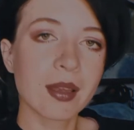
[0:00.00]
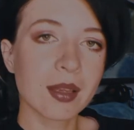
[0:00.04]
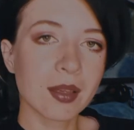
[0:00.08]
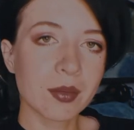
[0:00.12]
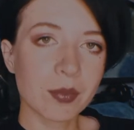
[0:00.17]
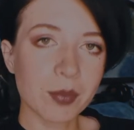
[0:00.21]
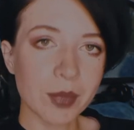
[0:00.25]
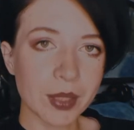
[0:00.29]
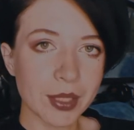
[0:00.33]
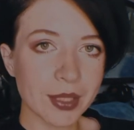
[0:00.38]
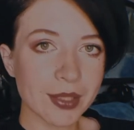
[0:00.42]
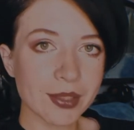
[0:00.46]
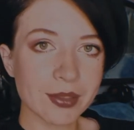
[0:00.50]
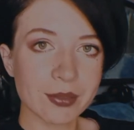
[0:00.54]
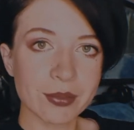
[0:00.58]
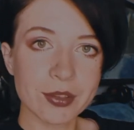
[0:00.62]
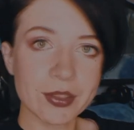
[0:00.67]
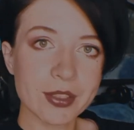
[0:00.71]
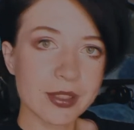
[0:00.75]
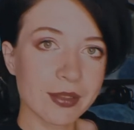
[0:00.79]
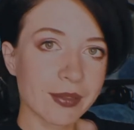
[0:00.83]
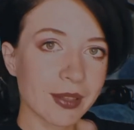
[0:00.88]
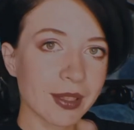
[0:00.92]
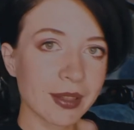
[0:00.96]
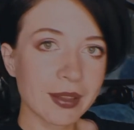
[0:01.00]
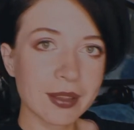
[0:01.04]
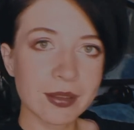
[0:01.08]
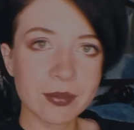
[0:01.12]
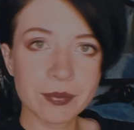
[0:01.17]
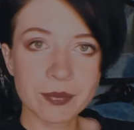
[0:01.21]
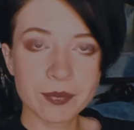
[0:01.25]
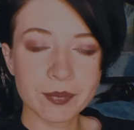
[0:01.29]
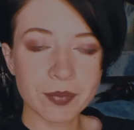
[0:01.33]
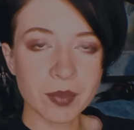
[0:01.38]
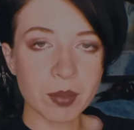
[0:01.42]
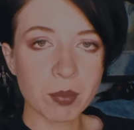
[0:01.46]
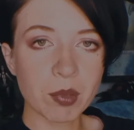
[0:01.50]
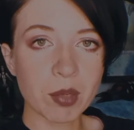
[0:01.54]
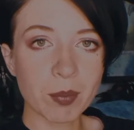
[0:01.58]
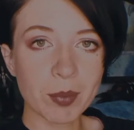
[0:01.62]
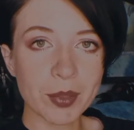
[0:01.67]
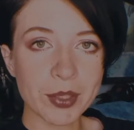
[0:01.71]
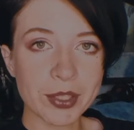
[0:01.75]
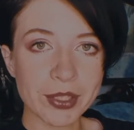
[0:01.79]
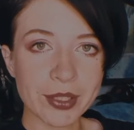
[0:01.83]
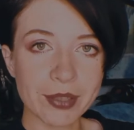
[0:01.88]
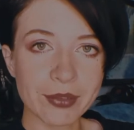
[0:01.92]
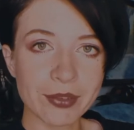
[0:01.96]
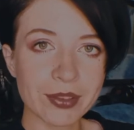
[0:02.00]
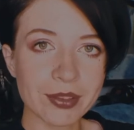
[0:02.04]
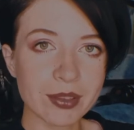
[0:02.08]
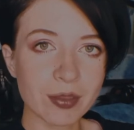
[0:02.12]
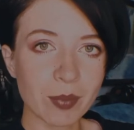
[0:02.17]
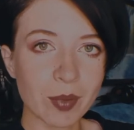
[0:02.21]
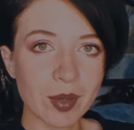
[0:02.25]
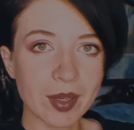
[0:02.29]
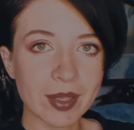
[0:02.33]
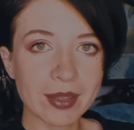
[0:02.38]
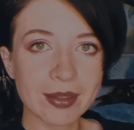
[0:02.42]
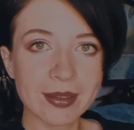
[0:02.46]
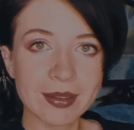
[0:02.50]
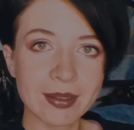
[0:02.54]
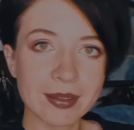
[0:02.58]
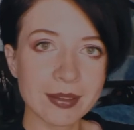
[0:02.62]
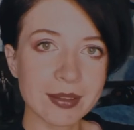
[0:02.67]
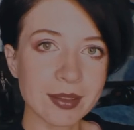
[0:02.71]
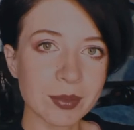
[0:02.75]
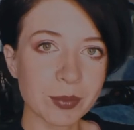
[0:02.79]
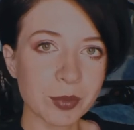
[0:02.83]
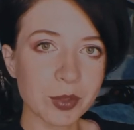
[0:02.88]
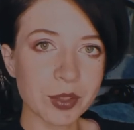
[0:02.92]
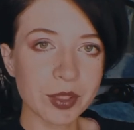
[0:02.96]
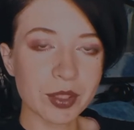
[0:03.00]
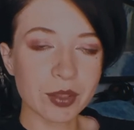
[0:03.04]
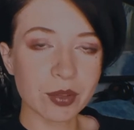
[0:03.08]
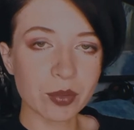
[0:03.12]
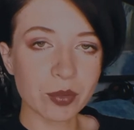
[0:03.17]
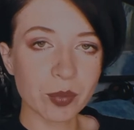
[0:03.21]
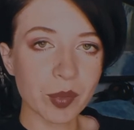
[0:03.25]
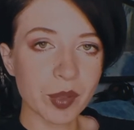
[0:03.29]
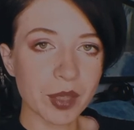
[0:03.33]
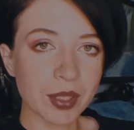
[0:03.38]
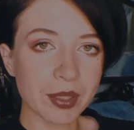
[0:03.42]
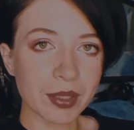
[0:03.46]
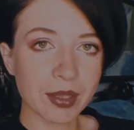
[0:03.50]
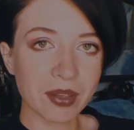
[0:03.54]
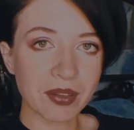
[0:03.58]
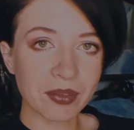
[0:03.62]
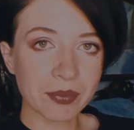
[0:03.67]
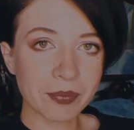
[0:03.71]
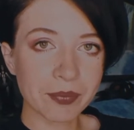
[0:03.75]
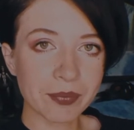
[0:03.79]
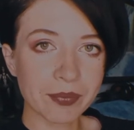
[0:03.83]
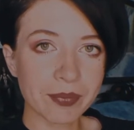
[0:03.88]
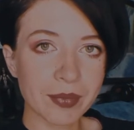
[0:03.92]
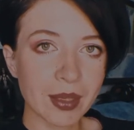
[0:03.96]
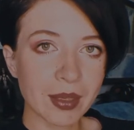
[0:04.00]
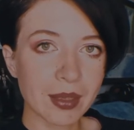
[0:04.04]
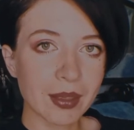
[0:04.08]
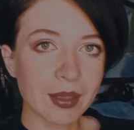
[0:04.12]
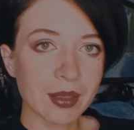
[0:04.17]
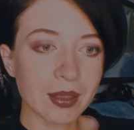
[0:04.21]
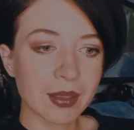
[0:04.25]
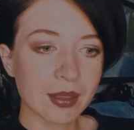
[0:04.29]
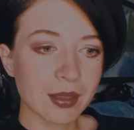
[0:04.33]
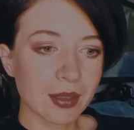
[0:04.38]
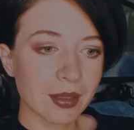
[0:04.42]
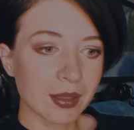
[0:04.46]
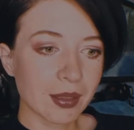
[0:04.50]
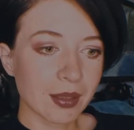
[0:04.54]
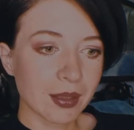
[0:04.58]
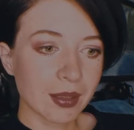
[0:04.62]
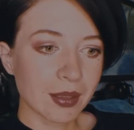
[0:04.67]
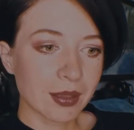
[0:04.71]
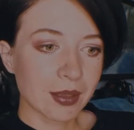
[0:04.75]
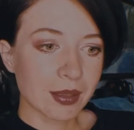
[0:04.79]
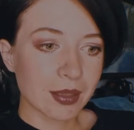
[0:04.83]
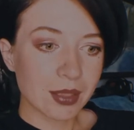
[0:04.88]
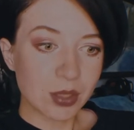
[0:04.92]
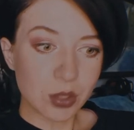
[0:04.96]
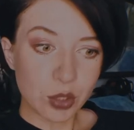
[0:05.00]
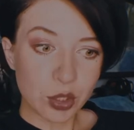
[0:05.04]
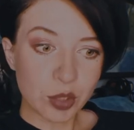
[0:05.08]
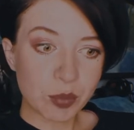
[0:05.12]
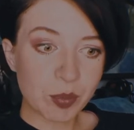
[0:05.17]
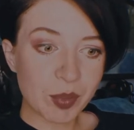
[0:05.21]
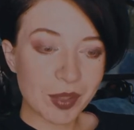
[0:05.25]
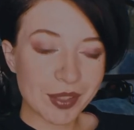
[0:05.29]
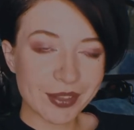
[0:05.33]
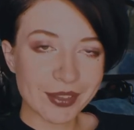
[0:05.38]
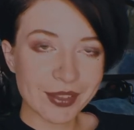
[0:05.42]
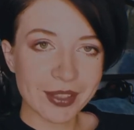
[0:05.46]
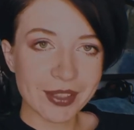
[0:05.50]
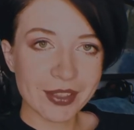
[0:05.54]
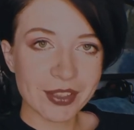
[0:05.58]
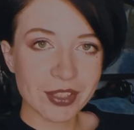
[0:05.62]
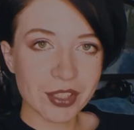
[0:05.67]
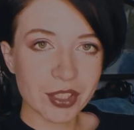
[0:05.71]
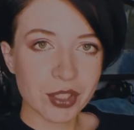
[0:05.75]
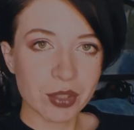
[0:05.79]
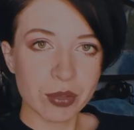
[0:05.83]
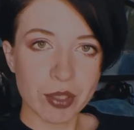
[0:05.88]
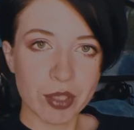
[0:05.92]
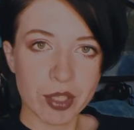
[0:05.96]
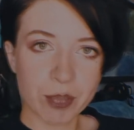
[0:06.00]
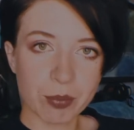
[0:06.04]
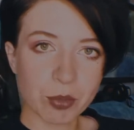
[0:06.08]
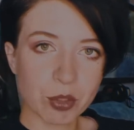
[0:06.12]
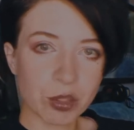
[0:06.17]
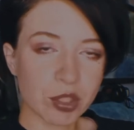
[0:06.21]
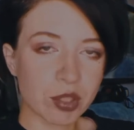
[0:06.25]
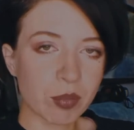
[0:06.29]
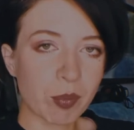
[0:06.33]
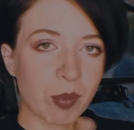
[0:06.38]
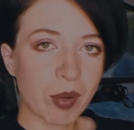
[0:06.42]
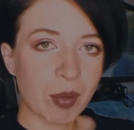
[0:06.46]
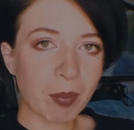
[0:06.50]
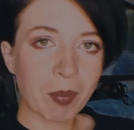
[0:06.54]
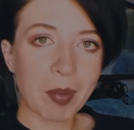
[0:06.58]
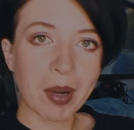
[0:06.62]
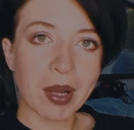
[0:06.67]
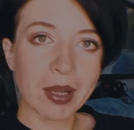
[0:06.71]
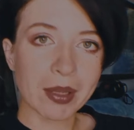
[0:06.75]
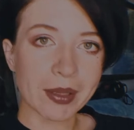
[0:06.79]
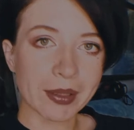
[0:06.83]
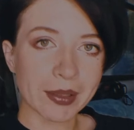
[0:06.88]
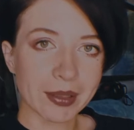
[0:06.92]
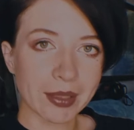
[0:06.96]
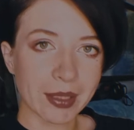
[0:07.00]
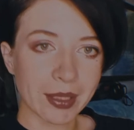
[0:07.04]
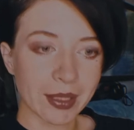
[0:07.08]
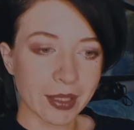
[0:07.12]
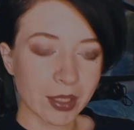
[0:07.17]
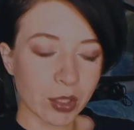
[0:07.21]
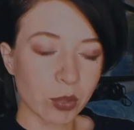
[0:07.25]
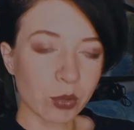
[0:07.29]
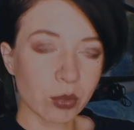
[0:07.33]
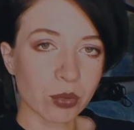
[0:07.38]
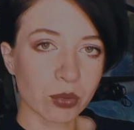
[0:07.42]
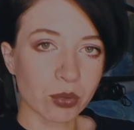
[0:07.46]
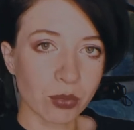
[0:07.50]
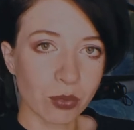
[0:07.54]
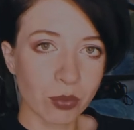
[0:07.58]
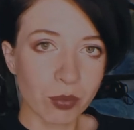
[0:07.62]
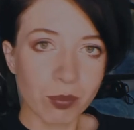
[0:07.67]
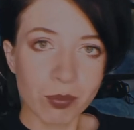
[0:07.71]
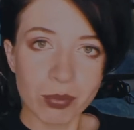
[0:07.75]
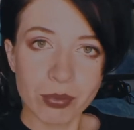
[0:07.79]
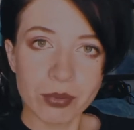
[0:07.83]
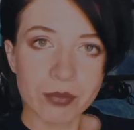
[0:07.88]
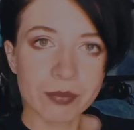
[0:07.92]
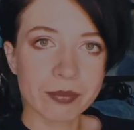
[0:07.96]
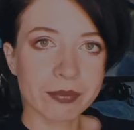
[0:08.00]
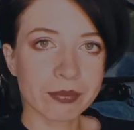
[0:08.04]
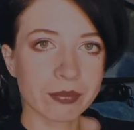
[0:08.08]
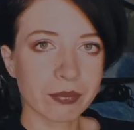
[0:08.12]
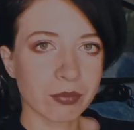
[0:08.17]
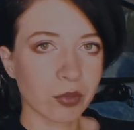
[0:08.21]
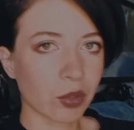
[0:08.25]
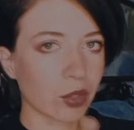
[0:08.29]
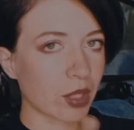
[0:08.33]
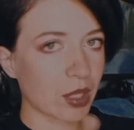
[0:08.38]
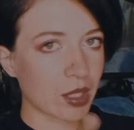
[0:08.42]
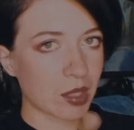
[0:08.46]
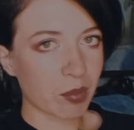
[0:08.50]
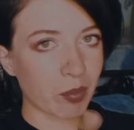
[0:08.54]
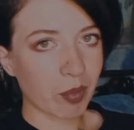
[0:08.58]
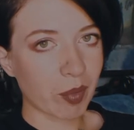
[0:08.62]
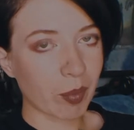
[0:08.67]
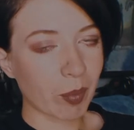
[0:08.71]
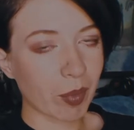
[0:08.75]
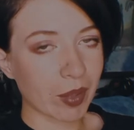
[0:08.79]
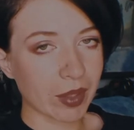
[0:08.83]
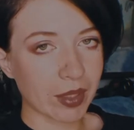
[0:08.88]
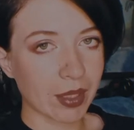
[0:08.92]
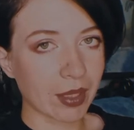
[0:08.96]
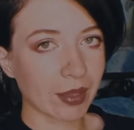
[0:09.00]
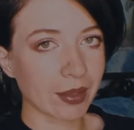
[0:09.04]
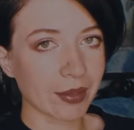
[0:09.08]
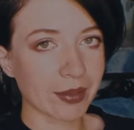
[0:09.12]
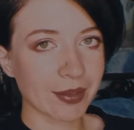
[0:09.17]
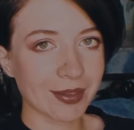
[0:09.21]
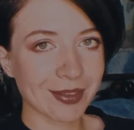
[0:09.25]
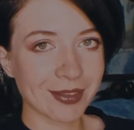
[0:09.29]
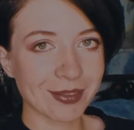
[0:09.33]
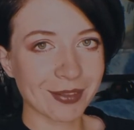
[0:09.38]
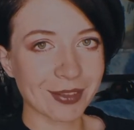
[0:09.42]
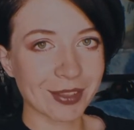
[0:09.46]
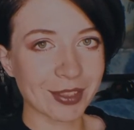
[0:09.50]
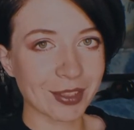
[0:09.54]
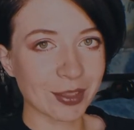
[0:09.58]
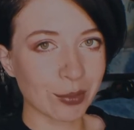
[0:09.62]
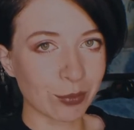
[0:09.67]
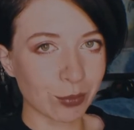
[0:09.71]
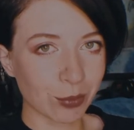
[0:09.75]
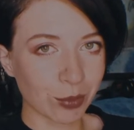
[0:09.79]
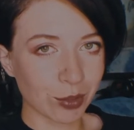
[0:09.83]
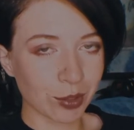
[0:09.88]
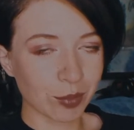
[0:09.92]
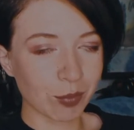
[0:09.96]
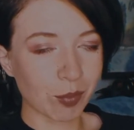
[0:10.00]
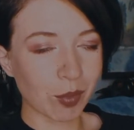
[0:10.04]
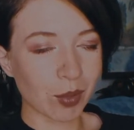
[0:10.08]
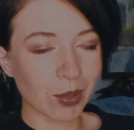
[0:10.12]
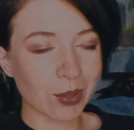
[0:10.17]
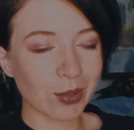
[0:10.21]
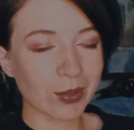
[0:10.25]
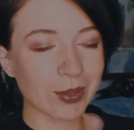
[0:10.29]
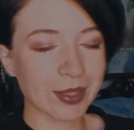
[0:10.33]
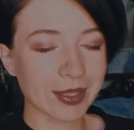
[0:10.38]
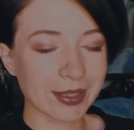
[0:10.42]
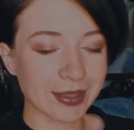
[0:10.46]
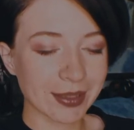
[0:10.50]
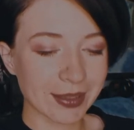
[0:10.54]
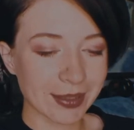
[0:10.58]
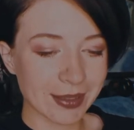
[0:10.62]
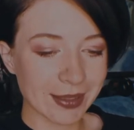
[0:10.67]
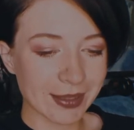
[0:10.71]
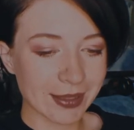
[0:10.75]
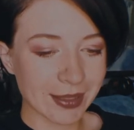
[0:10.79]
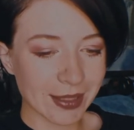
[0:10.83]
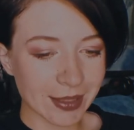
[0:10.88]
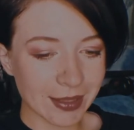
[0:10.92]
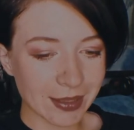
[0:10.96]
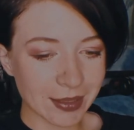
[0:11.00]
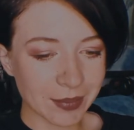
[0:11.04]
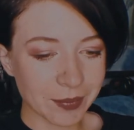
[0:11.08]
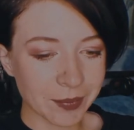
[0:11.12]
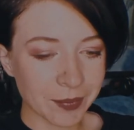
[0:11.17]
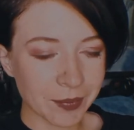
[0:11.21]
Меня зовут Света. Добро пожаловать обратно на мой YouTube-канал. Стоит признаться, что я немножко пропала на YouTube, но я не пропадала на своих двух блогах на Дзене,